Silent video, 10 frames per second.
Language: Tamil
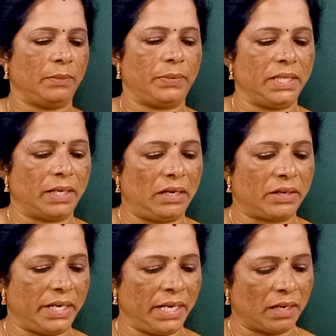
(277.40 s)
இப்போ இது
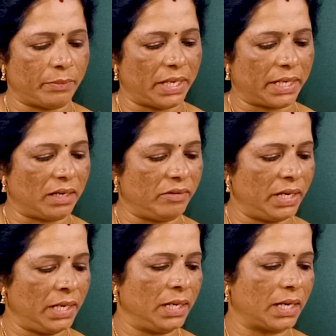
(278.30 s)
ஆல்ரெடி நம்ம
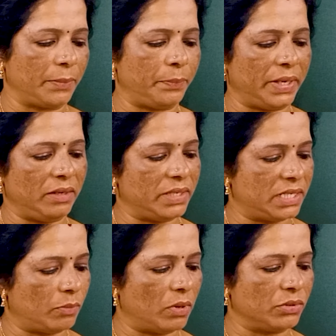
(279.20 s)
ஏற்கனவே கட் பண்ணி
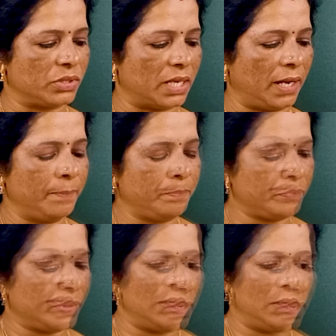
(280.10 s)
வச்ச ப்ளவுஸ் தான்
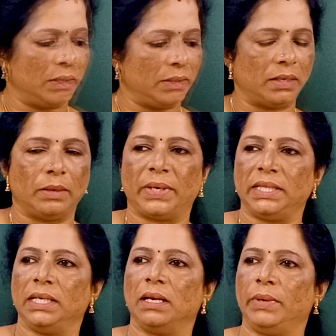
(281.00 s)
இதில்
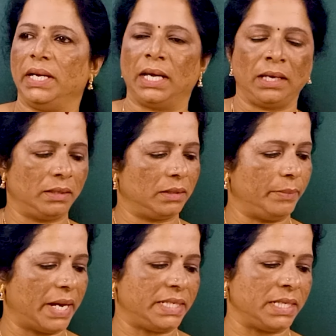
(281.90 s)
பார்த்தீங்க அப்படின்னா
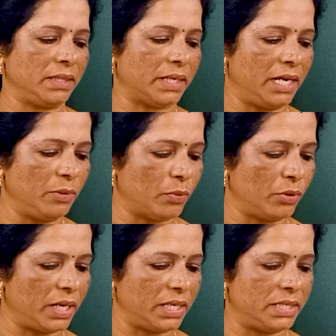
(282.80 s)
மேட்சிங் த்ரெட்டு
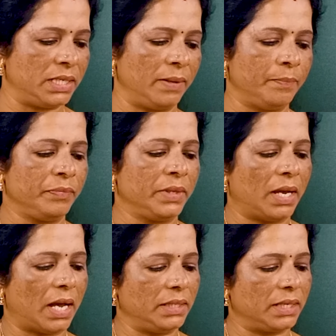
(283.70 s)
போட்டாச்சு
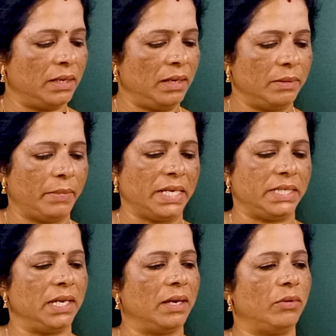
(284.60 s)
அதுக்கு
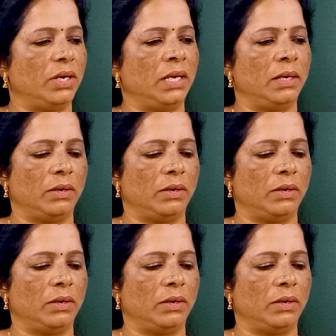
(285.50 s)
மேட்சிங்காக ஒரு